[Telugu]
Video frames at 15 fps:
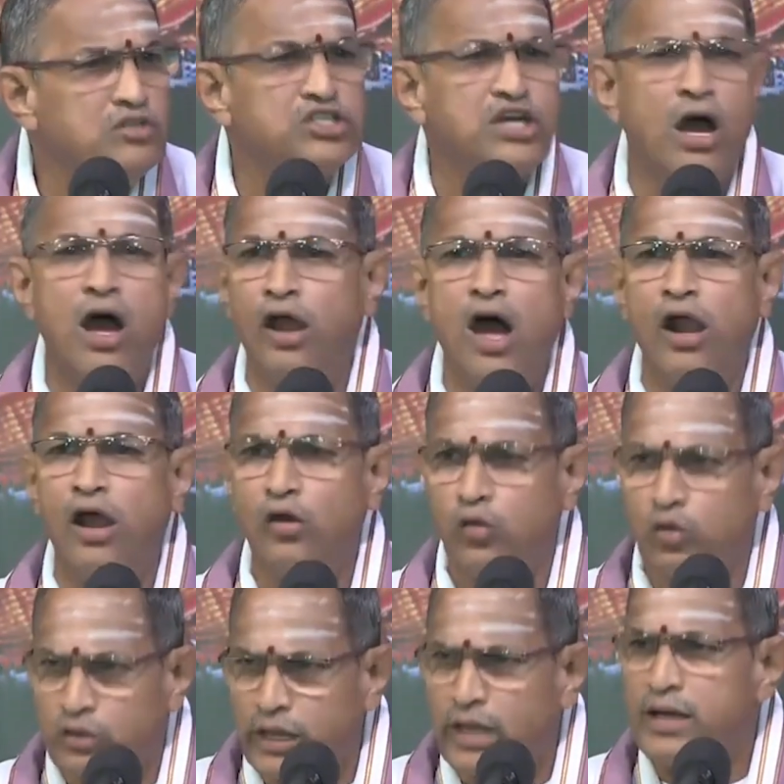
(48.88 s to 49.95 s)
విశాల
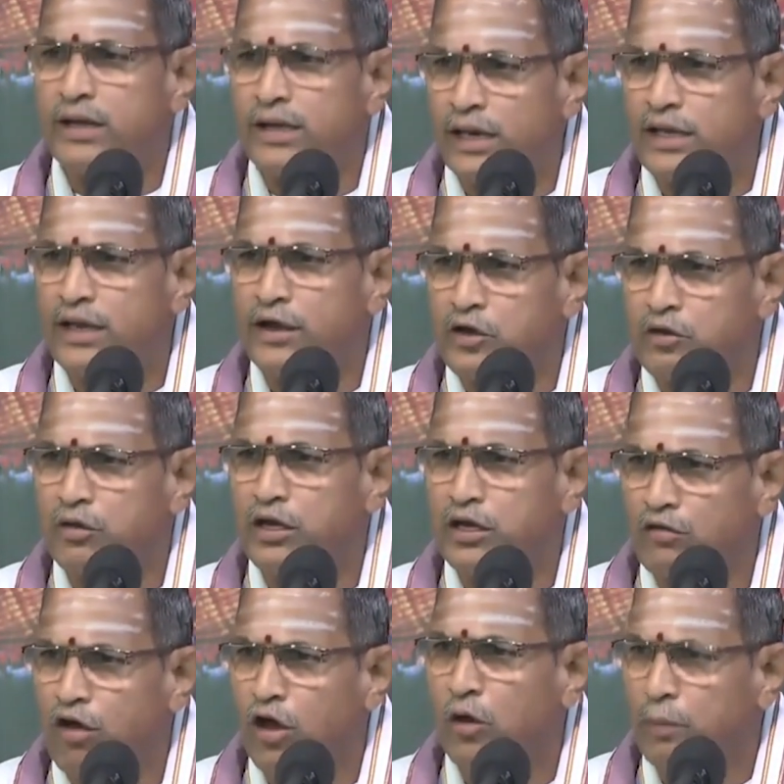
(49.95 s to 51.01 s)
హృదయం
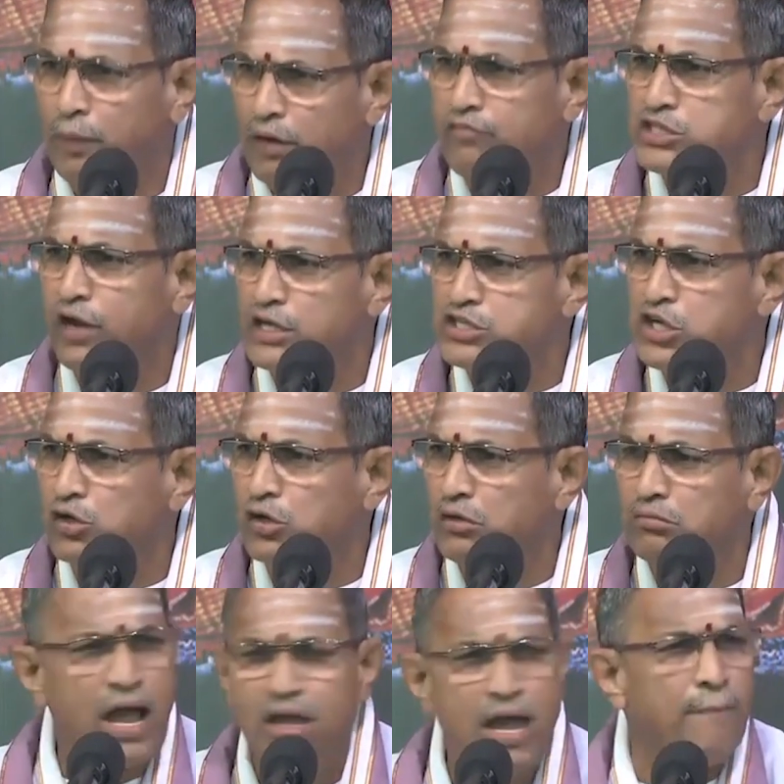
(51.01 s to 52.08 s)
కలిగినటువంటి వారు
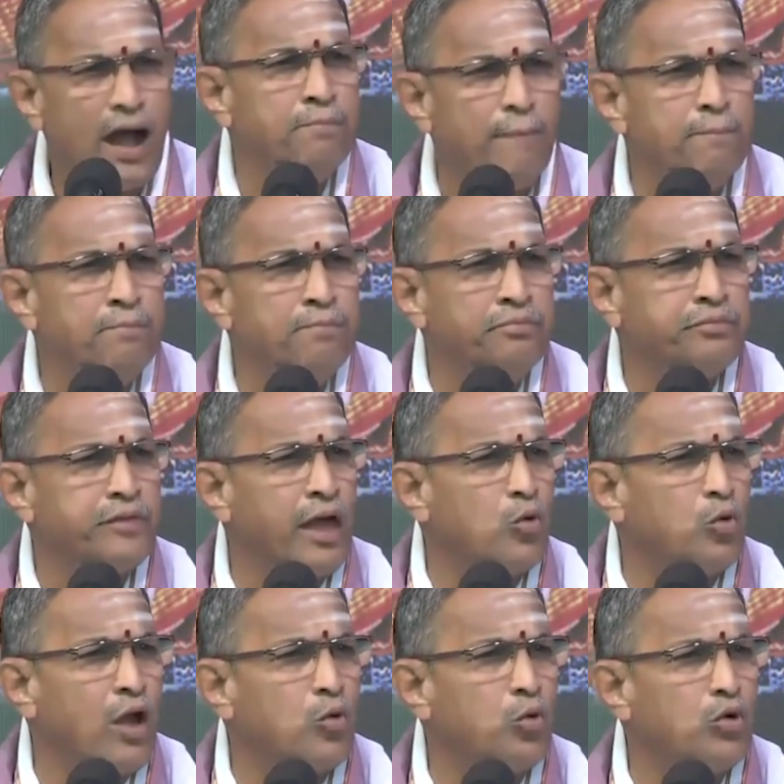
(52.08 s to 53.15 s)
పరివ్రాజకులు అంతా
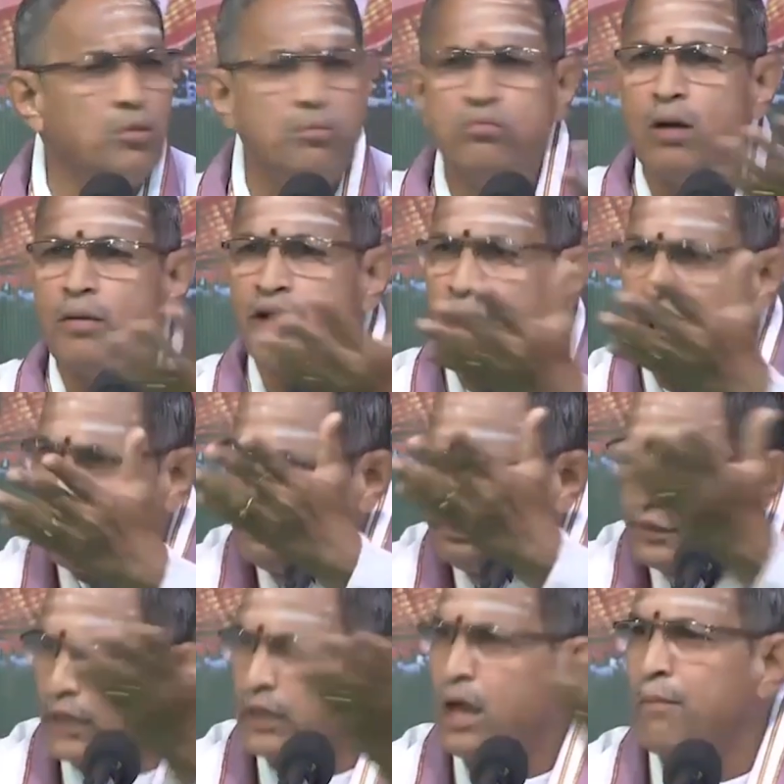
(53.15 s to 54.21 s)
నా కుటుంబం అని
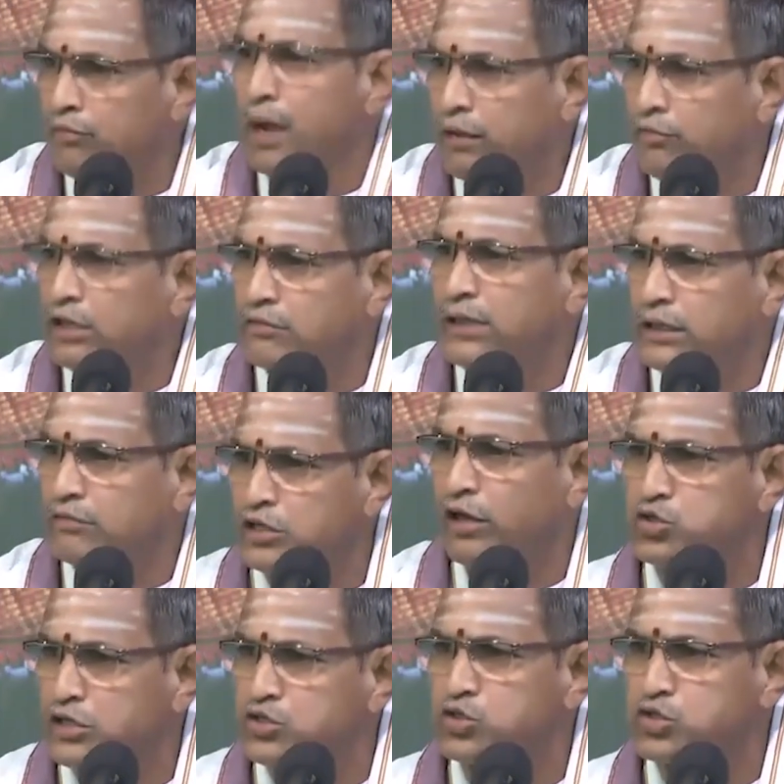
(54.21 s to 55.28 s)
అంతటా
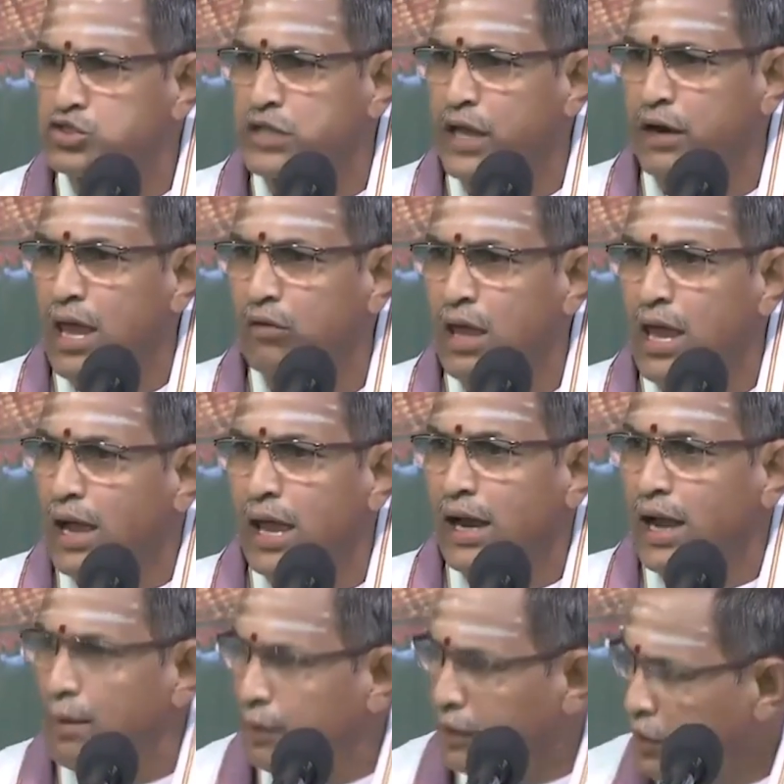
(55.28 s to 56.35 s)
భగవతత్వాన్ని చూస్తారు
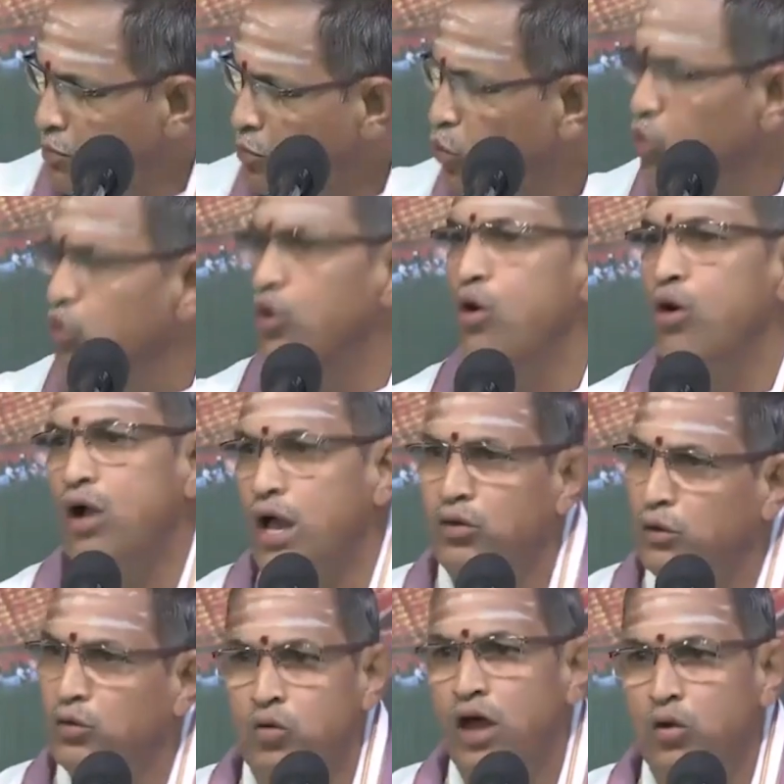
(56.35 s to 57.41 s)
కాబట్టి మూడు
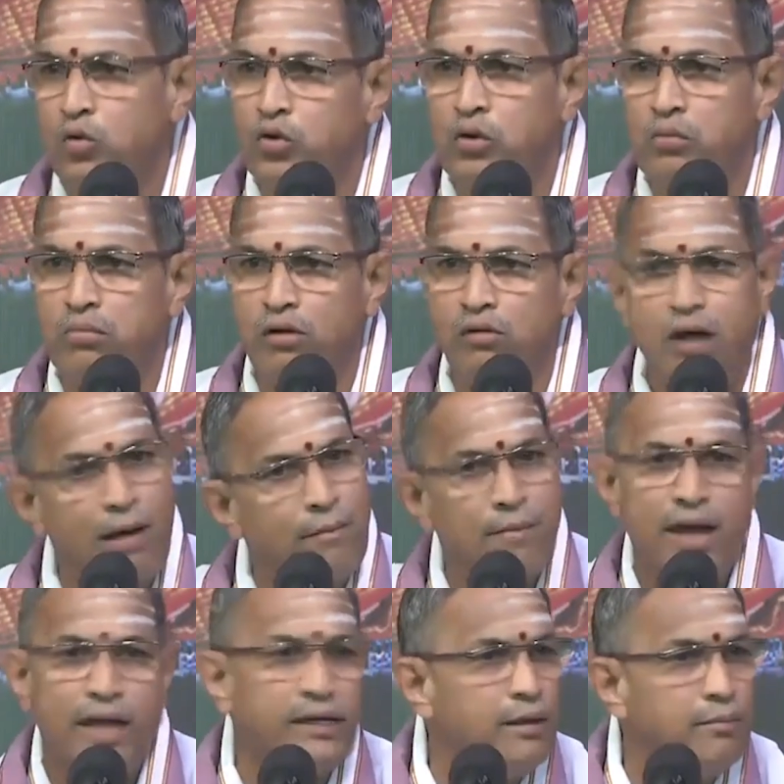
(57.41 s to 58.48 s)
లోకాలు నా కుటుంబం
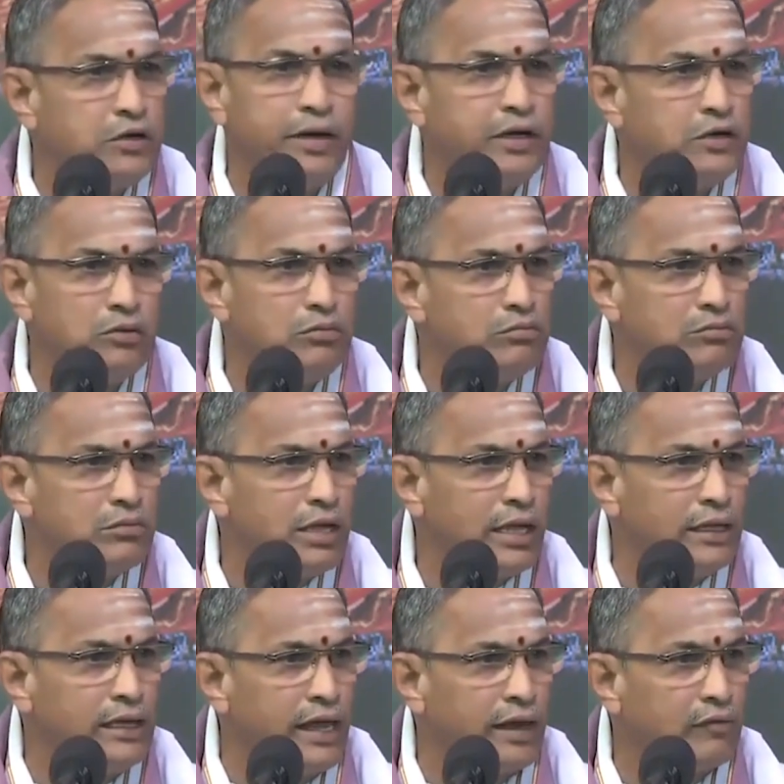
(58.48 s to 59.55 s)
అమ్మ అన్నం పెట్టు
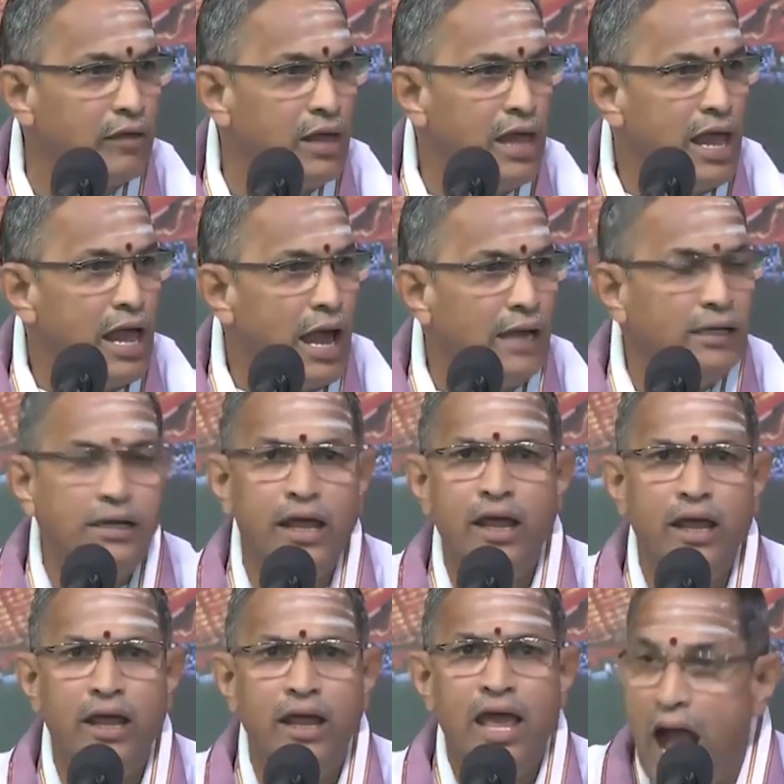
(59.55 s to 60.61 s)
అన్నారు అంటే